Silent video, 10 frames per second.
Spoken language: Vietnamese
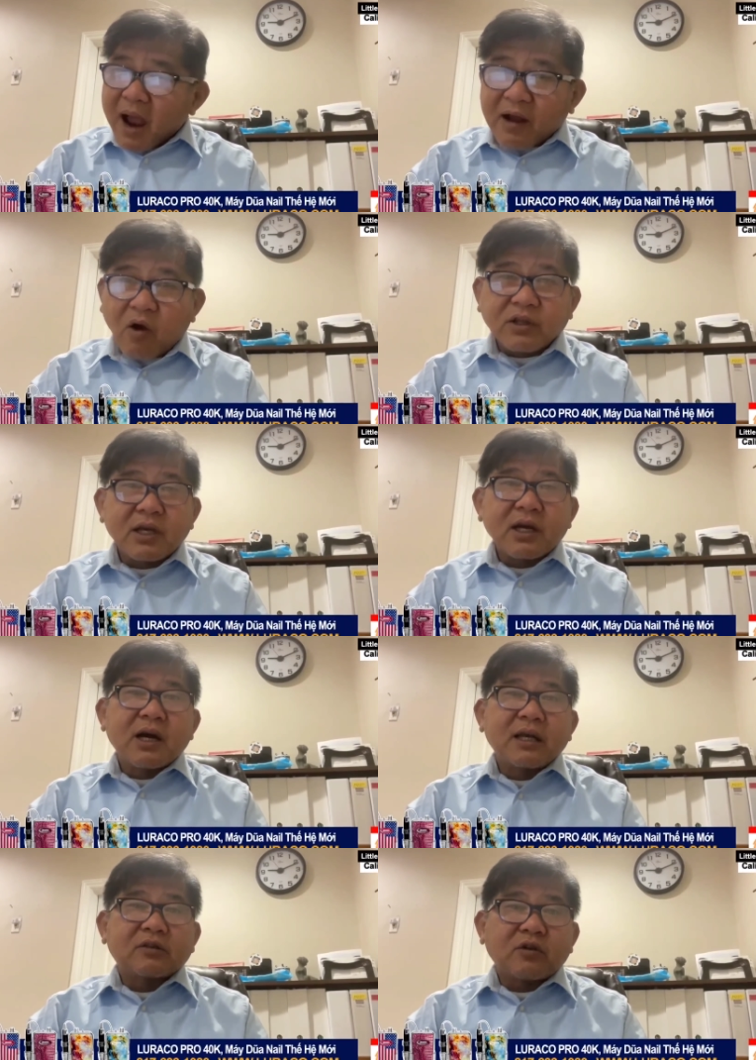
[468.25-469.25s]
mà có
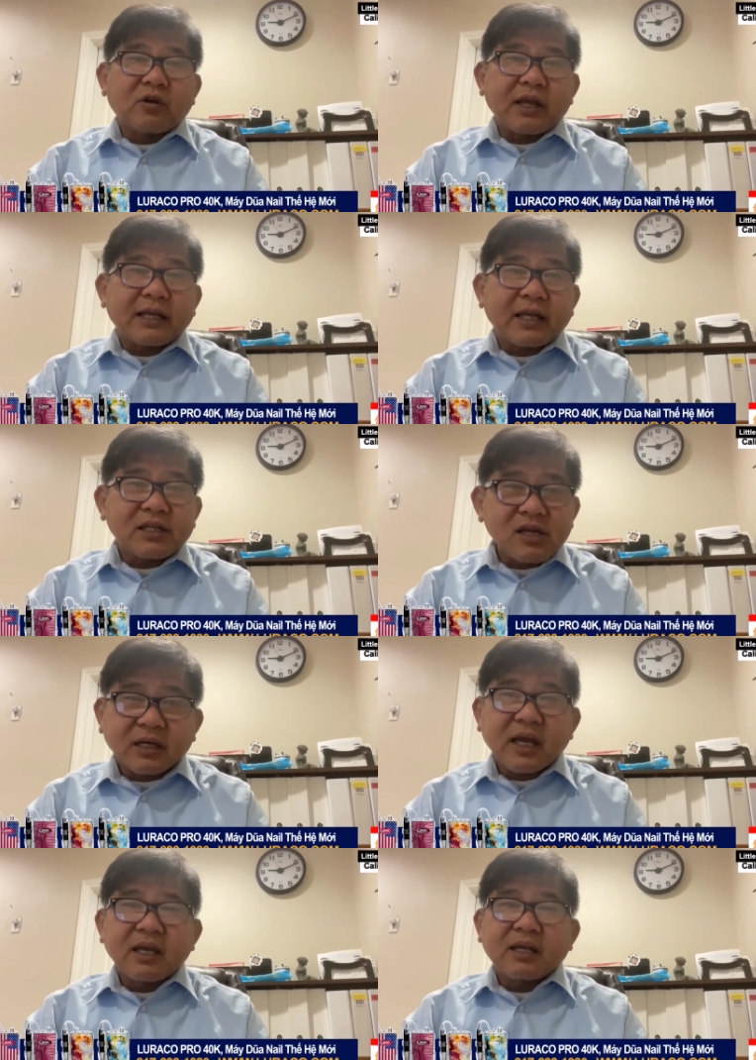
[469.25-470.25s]
những người tôi nói anh nghe
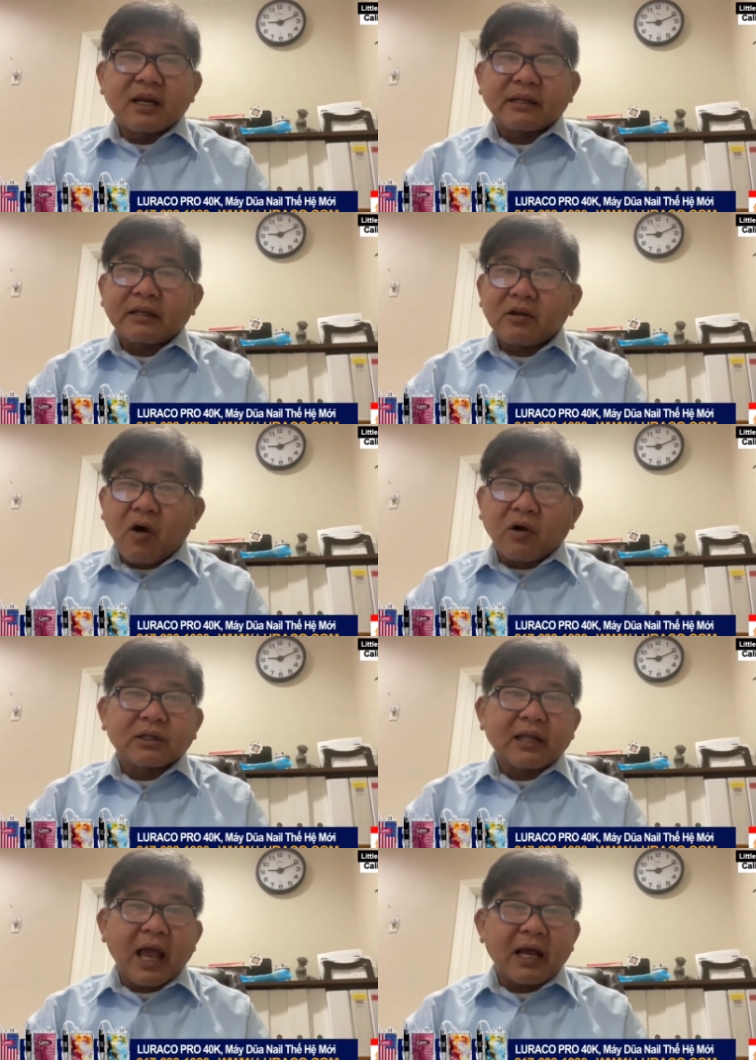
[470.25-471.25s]
trước đây là đánh
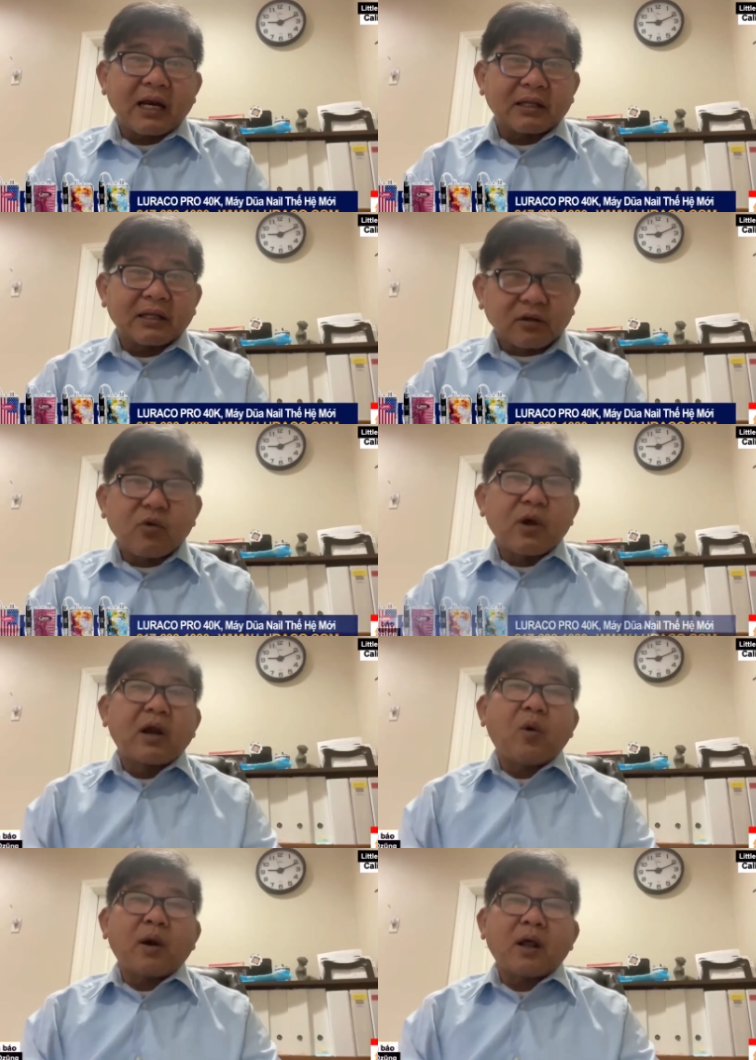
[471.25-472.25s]
con người ta là tập
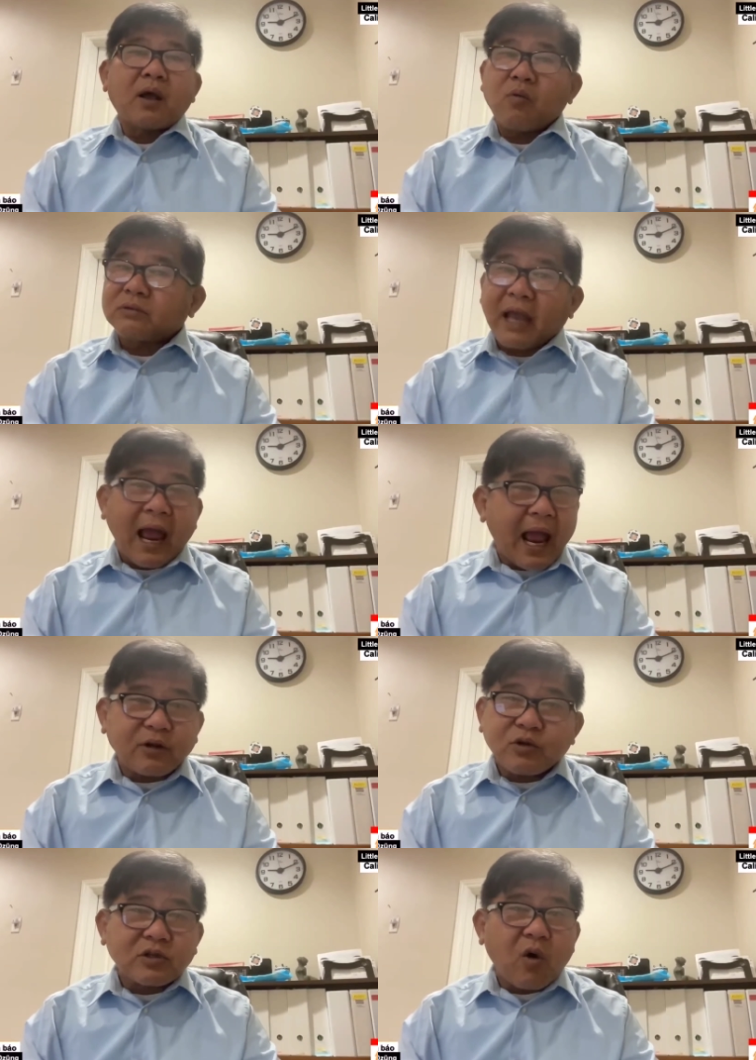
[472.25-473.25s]
quyền luôn đó cũng chả
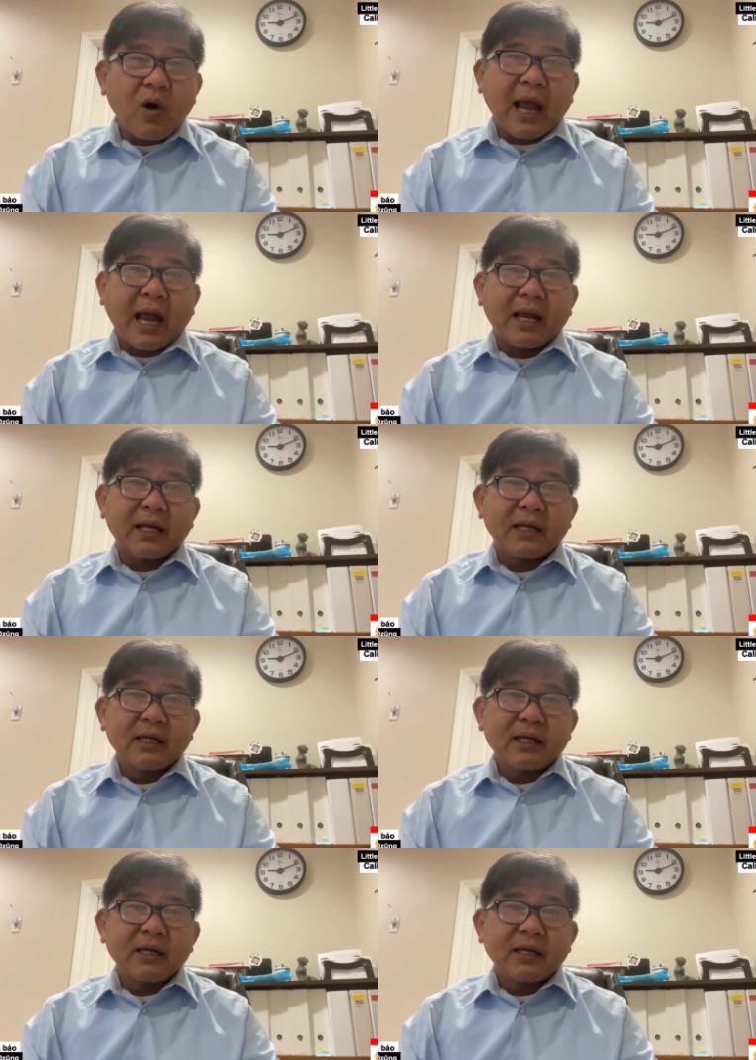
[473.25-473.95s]
ai truy tố cả